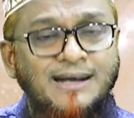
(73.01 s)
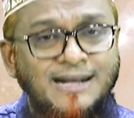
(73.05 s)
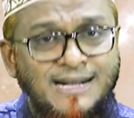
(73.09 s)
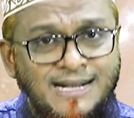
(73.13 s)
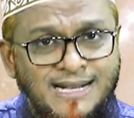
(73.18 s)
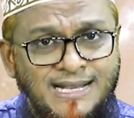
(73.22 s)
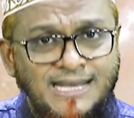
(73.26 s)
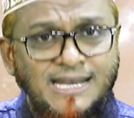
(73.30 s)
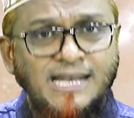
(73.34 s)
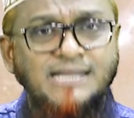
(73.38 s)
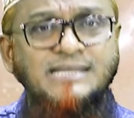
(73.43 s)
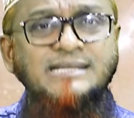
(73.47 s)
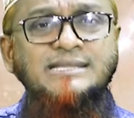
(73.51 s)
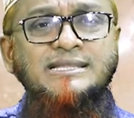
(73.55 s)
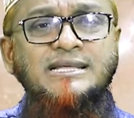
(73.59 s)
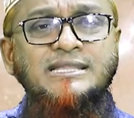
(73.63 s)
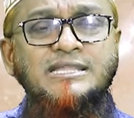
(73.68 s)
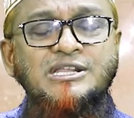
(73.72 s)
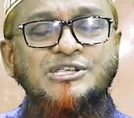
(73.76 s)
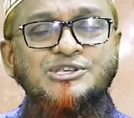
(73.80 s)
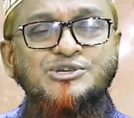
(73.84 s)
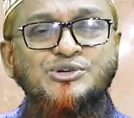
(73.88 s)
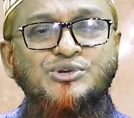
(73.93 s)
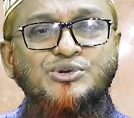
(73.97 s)
আখেরাতে
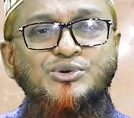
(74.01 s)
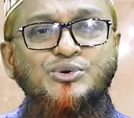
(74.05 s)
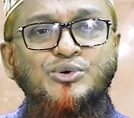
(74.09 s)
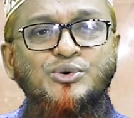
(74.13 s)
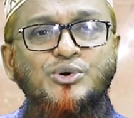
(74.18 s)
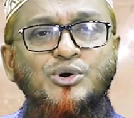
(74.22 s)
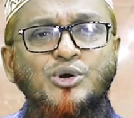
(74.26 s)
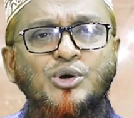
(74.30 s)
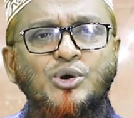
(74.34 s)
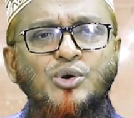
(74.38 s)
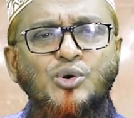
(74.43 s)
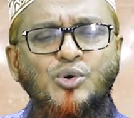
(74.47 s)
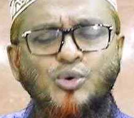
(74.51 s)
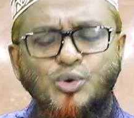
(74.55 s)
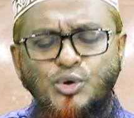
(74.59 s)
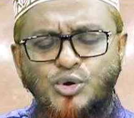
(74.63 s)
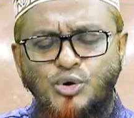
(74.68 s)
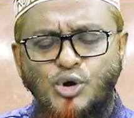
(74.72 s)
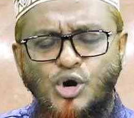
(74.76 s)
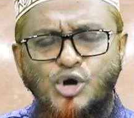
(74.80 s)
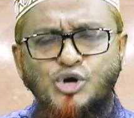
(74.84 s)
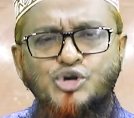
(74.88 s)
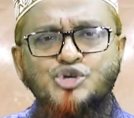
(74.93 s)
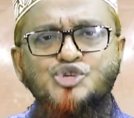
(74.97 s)
তাদের জন্য
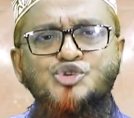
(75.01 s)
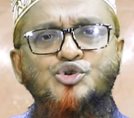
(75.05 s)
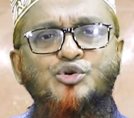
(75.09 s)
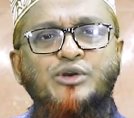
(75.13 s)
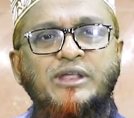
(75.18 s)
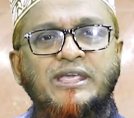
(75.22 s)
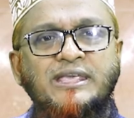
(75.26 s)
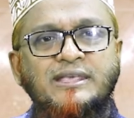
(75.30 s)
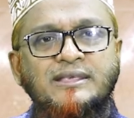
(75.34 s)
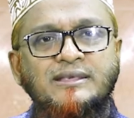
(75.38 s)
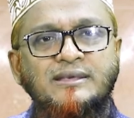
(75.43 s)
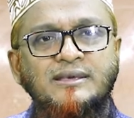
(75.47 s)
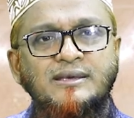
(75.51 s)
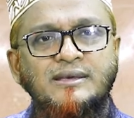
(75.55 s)
কোনো অংশ নেই